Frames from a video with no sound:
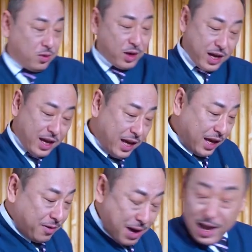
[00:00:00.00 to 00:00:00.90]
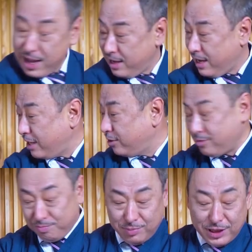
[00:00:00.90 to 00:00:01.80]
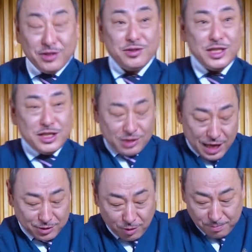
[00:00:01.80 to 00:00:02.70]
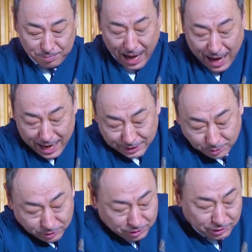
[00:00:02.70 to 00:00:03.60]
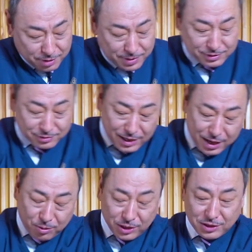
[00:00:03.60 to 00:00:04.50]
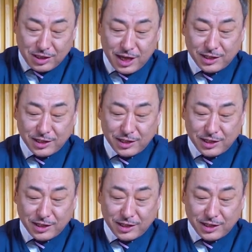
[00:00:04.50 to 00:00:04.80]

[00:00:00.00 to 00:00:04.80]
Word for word: Учтите, что когда вы замочите комбо в воде, этот маленький кусочек увеличится до вот